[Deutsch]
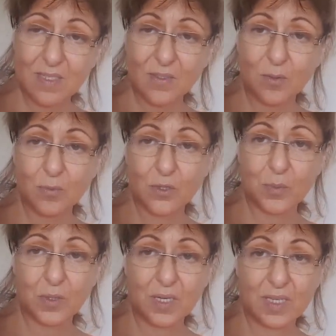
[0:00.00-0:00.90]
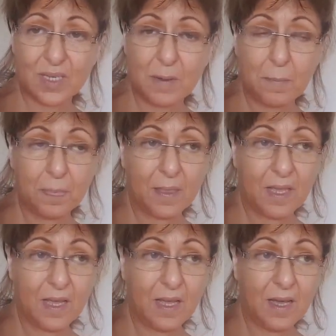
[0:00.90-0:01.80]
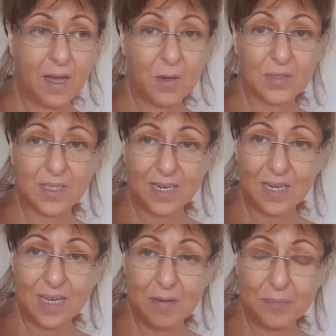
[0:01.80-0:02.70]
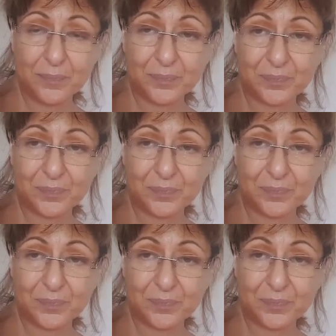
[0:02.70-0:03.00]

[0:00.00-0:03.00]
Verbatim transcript: Es kommt ursprünglich äh, aus Kanada